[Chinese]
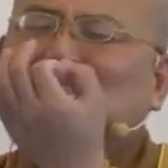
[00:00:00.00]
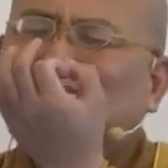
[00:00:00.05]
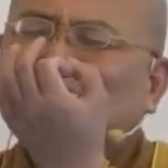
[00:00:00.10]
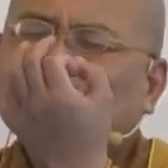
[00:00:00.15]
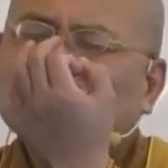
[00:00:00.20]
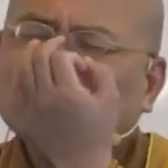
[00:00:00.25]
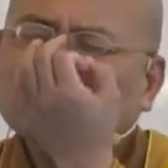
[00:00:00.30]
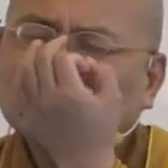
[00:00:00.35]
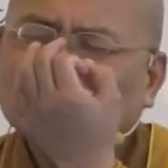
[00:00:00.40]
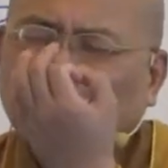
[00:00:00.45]

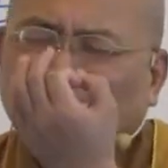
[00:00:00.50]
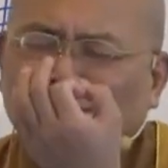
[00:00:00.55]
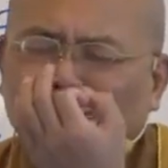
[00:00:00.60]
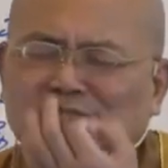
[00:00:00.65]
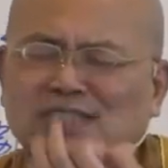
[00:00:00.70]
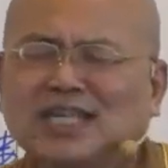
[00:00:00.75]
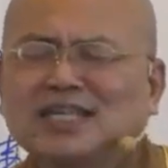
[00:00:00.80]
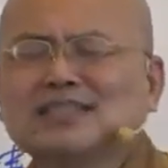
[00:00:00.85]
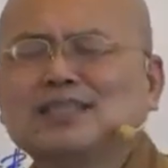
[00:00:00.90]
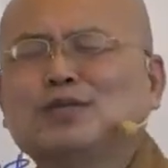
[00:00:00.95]
那个是早
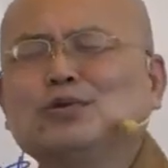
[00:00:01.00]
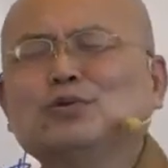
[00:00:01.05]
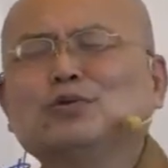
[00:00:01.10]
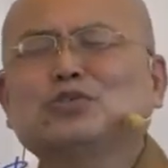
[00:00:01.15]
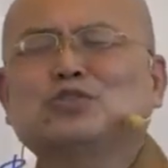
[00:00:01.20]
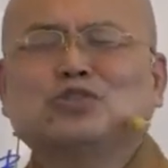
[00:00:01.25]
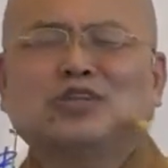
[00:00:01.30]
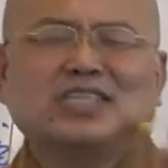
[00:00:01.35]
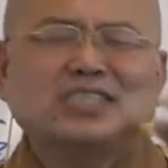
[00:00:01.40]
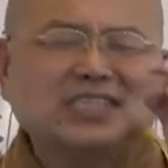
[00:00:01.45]
上的
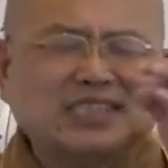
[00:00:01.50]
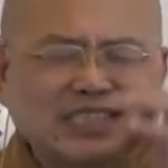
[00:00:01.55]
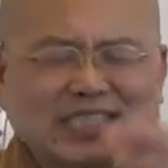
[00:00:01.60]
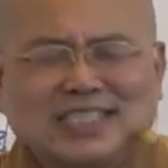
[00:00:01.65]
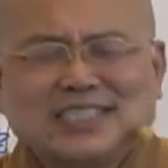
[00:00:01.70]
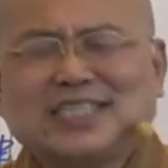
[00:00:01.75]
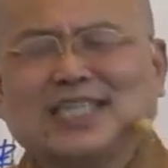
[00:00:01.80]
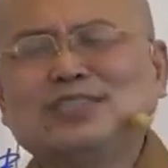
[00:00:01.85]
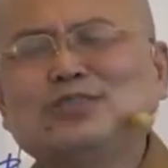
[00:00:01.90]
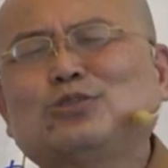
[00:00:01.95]
露水
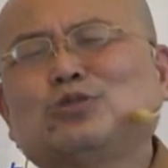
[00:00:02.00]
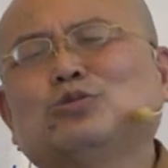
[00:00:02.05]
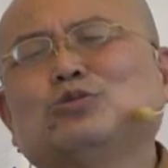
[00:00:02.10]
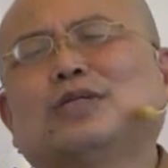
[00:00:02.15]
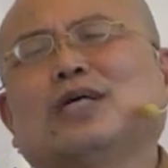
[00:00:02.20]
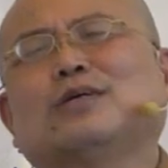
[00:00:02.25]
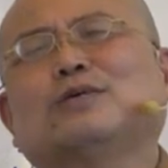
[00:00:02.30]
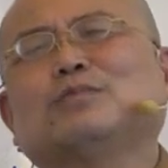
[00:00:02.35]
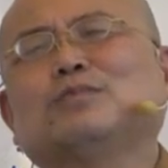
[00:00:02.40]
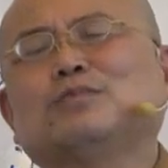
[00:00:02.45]
结成
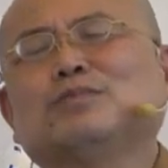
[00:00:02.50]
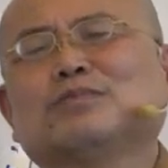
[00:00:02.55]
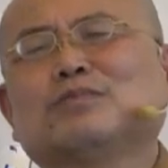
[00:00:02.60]
珠的。